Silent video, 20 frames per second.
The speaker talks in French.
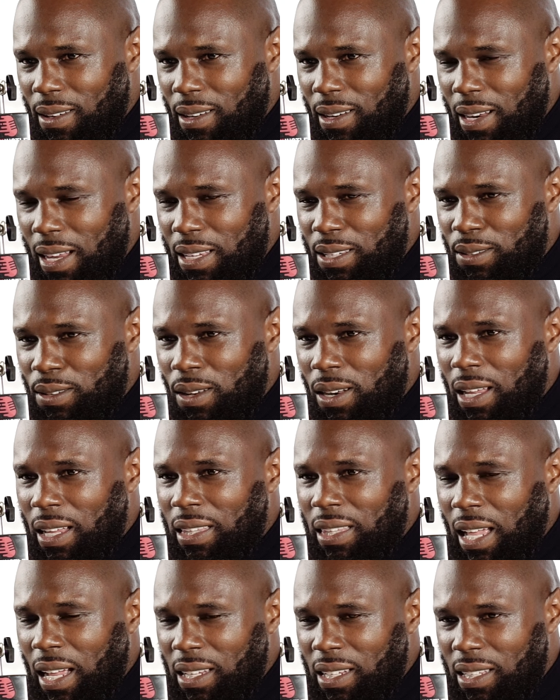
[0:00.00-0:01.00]
La seule
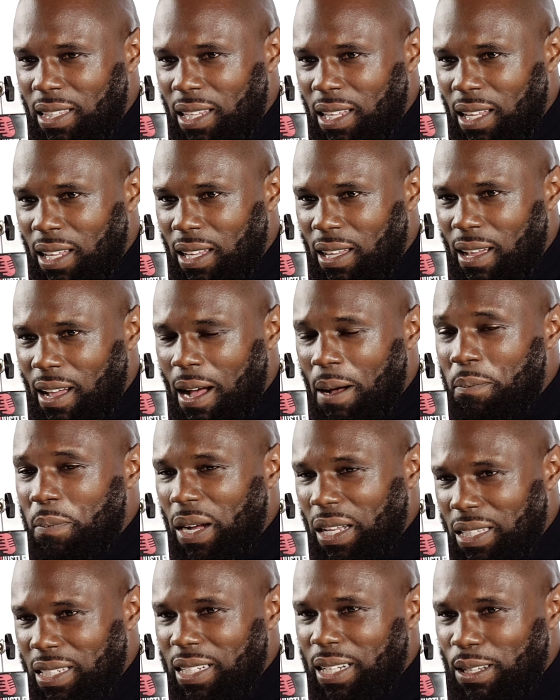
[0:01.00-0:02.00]
éternité
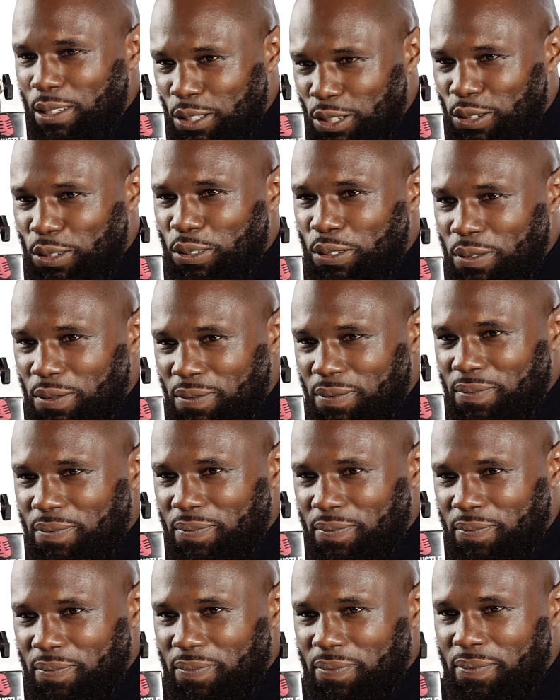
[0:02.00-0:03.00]
appartient à Dieu.
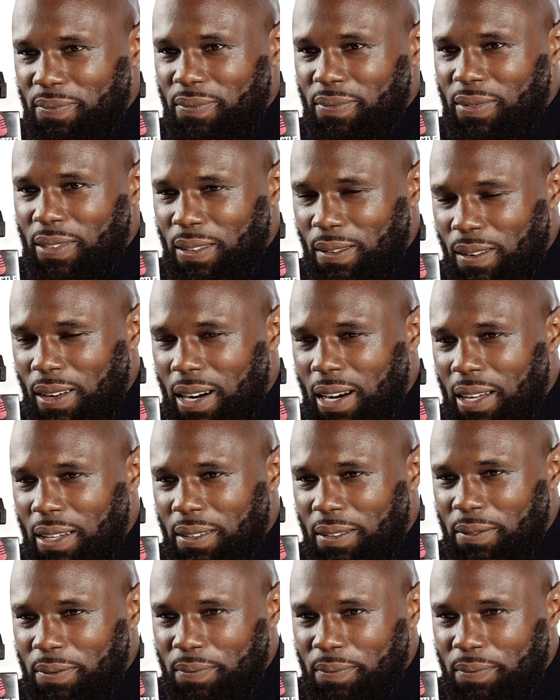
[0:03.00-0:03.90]
Mm-hmm. Voilà.